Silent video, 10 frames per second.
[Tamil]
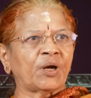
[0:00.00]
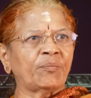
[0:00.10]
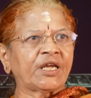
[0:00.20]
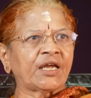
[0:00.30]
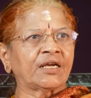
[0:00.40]

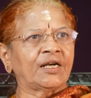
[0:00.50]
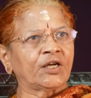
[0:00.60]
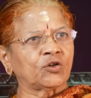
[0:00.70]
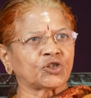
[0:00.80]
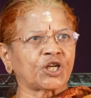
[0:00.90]

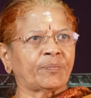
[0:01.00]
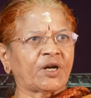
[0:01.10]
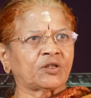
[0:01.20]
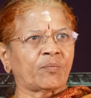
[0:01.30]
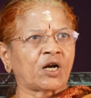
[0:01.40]
நம்பிக்கைகளையோ
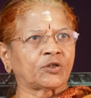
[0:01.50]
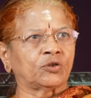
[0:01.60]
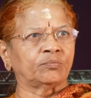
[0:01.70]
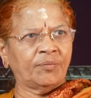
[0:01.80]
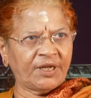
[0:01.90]
கொச்சைப்படுத்த
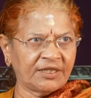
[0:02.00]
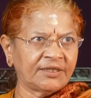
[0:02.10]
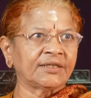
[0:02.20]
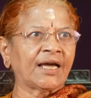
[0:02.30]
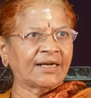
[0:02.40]
மாட்டோம்
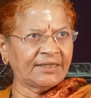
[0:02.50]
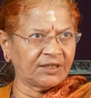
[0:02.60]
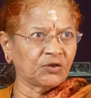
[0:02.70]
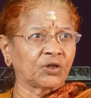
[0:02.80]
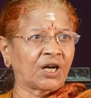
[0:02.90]
அப்படின்ட்டு
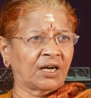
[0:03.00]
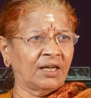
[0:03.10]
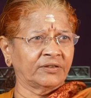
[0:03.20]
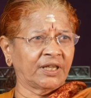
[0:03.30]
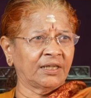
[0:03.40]
கேரண்டி
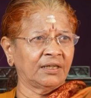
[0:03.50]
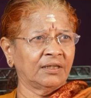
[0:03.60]
கொடுக்குறாங்களா அவங்க